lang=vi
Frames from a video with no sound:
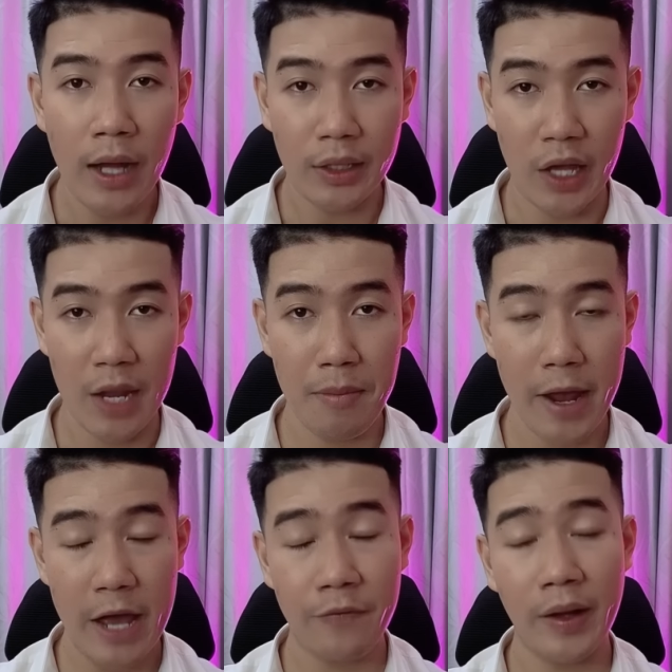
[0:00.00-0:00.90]
Thì
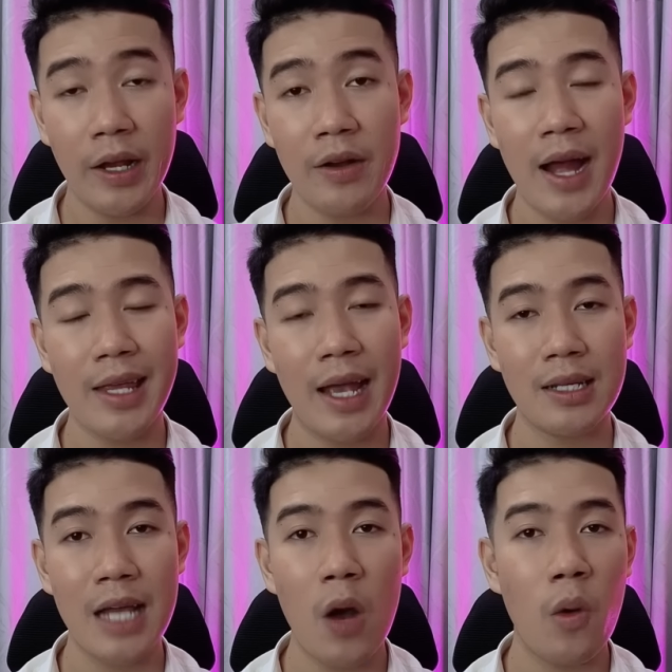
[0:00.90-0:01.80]
mẹ phải đi ra nhà
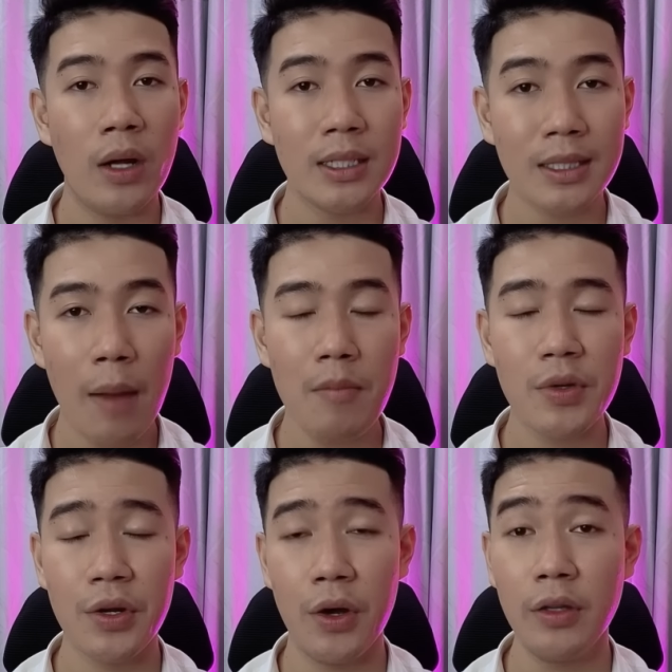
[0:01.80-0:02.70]
sau Tắm
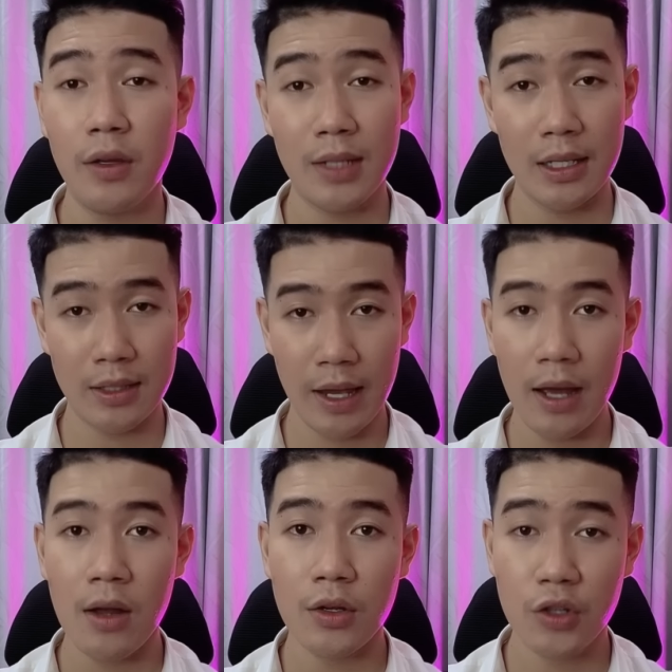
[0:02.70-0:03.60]
rửa cho sạch
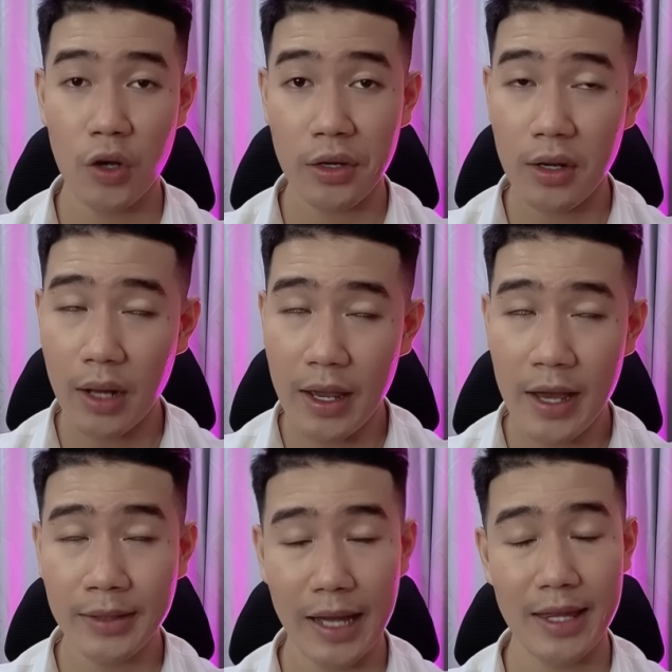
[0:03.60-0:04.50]
sẽ Rồi đứng
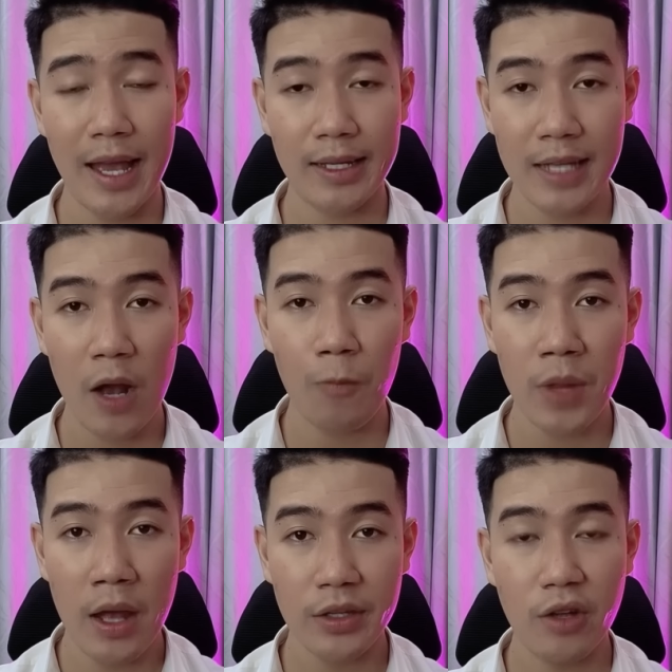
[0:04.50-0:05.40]
yên tại nhà sau
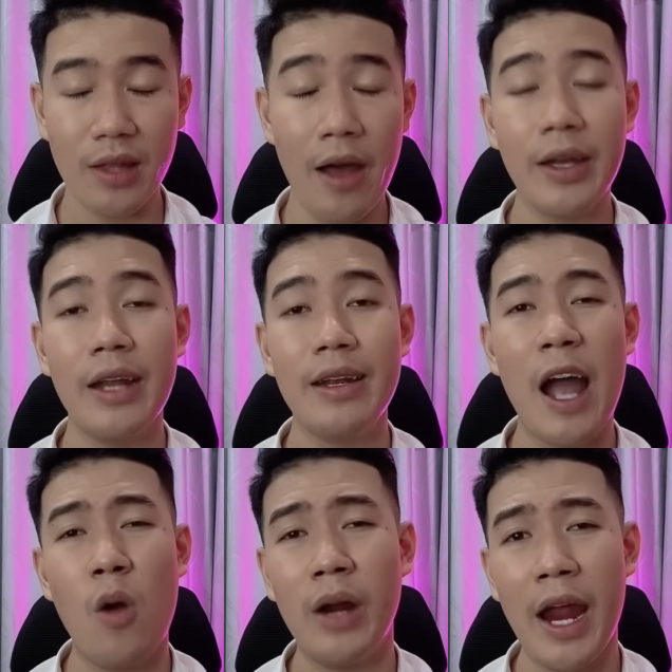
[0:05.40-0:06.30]
Cho tới khi
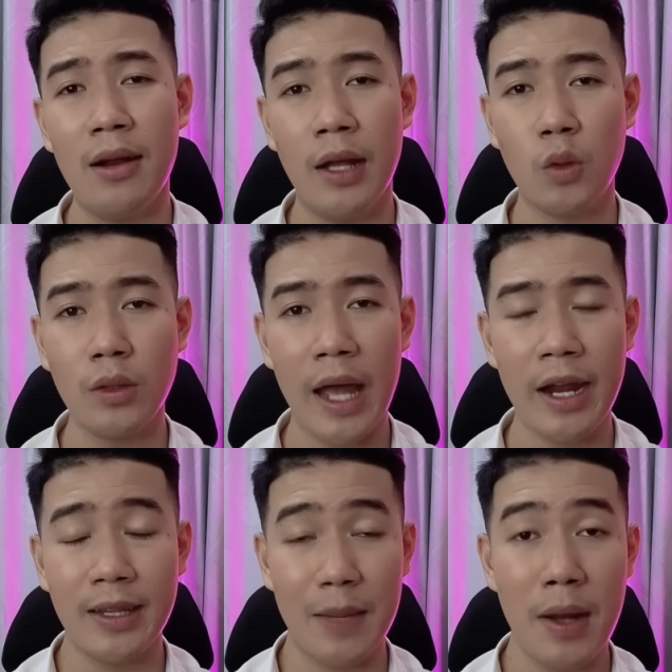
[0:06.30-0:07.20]
nào nghe lệnh của
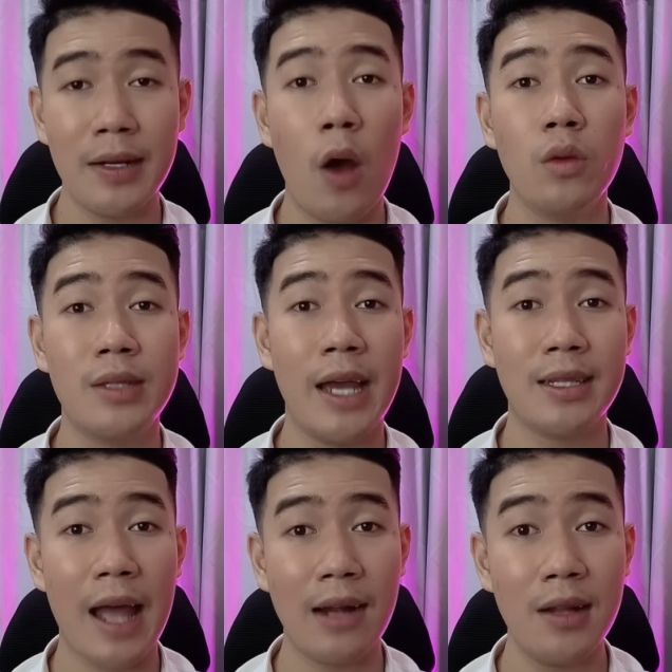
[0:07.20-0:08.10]
thầy Thì bắt đầu chạy
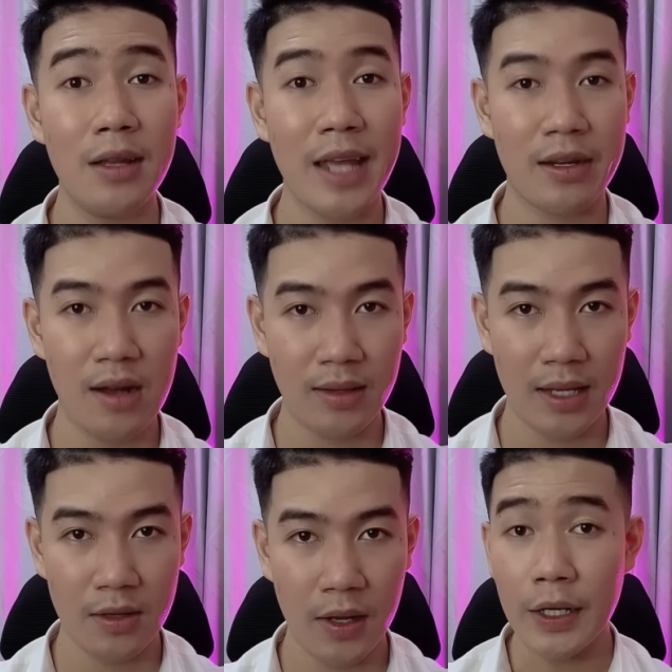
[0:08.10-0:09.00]
thẳng lên nhà trên nha
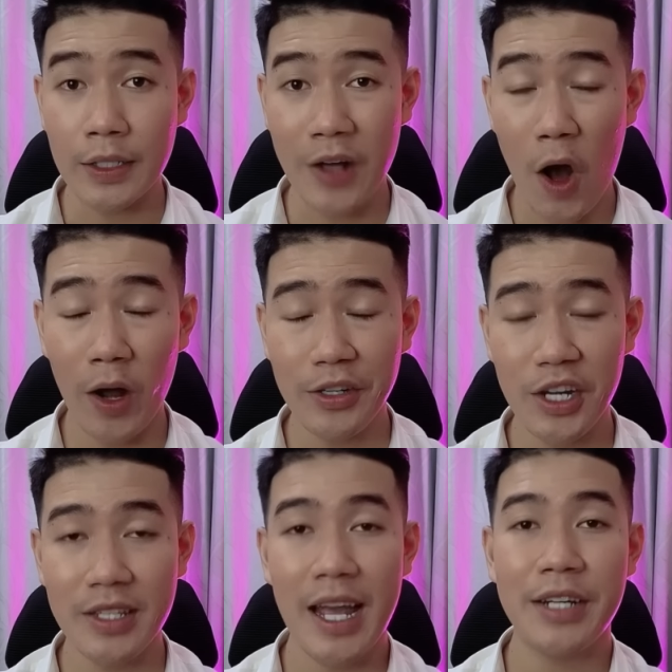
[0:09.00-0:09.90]
chưa Còn ở
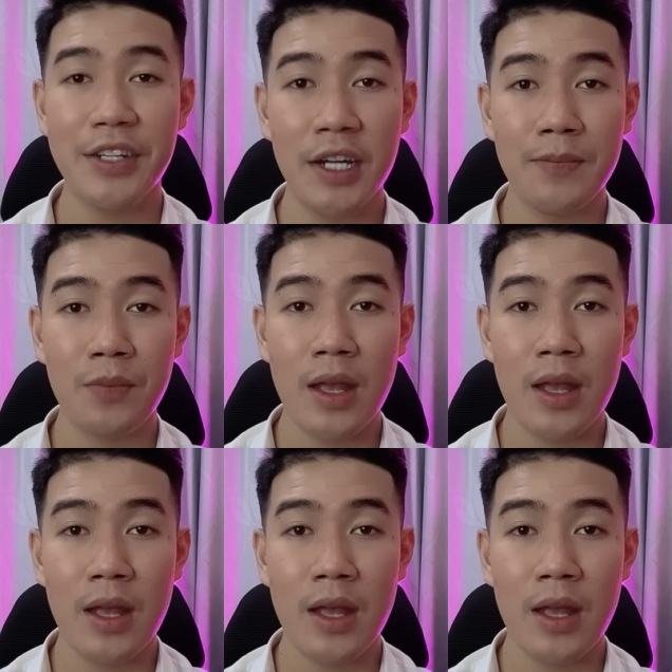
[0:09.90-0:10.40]
trên nhà trên